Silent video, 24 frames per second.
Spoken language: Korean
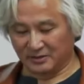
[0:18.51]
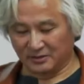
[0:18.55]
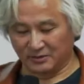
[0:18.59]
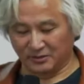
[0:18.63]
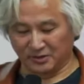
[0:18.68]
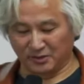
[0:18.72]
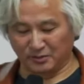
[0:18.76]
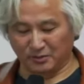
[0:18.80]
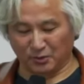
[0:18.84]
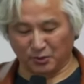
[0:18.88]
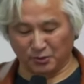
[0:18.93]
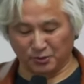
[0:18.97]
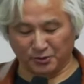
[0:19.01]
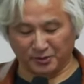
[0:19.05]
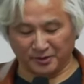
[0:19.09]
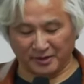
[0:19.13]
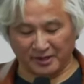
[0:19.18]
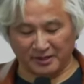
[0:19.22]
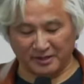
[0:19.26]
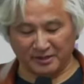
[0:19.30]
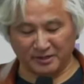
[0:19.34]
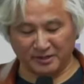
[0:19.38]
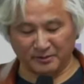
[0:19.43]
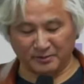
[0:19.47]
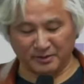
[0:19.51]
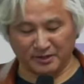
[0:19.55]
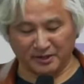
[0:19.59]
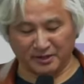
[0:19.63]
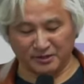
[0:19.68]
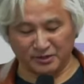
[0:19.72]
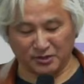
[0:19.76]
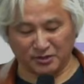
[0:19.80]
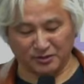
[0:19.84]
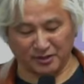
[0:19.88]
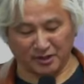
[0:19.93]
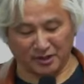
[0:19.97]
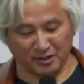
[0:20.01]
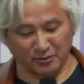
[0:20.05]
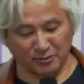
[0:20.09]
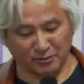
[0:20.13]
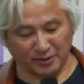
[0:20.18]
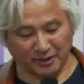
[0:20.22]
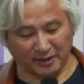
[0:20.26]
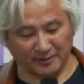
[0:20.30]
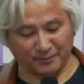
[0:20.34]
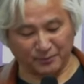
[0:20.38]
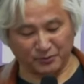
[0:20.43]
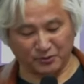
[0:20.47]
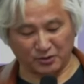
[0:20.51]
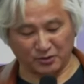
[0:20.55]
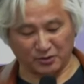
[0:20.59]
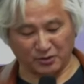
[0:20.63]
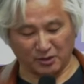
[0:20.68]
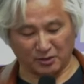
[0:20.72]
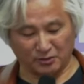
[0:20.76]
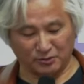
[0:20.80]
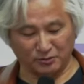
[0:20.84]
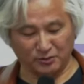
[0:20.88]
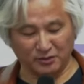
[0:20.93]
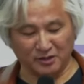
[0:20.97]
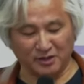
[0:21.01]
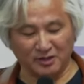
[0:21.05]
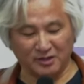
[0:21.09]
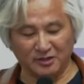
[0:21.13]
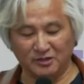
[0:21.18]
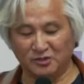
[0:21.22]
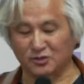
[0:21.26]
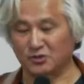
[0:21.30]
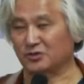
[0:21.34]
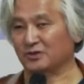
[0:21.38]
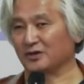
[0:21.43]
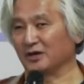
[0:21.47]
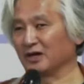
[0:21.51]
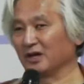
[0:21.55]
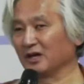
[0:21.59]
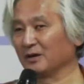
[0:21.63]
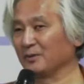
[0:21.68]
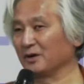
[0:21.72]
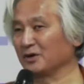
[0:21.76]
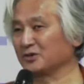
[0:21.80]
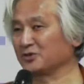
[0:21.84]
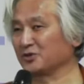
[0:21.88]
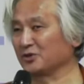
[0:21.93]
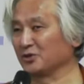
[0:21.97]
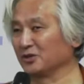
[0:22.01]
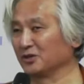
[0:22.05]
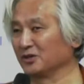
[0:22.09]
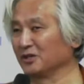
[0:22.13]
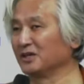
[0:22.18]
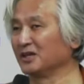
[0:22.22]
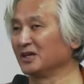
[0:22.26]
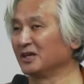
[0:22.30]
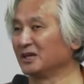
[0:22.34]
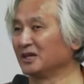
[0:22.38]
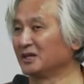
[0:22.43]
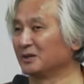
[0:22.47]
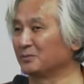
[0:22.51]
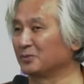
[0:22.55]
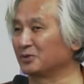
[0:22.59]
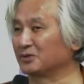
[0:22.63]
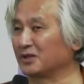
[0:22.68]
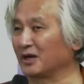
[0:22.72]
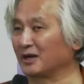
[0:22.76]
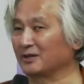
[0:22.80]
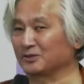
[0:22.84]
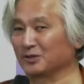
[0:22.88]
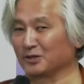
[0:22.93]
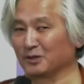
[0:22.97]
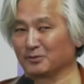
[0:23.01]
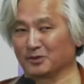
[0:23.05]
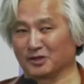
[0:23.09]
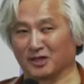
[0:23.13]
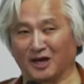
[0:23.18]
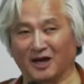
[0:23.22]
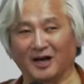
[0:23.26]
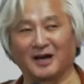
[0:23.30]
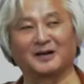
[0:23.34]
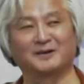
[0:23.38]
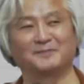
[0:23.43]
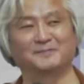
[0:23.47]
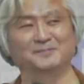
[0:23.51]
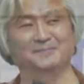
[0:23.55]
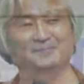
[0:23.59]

우리 모두에게 큰 힘이 된 정당을 위해 뜨거운 축하의 박수를 부탁드립니다.